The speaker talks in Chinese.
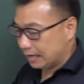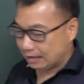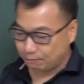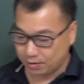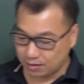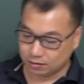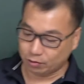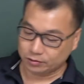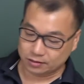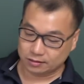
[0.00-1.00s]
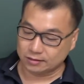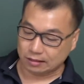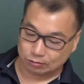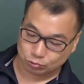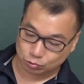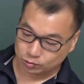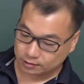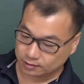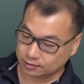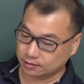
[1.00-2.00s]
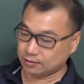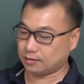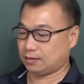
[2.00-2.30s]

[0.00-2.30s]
，A、B 都是整数十，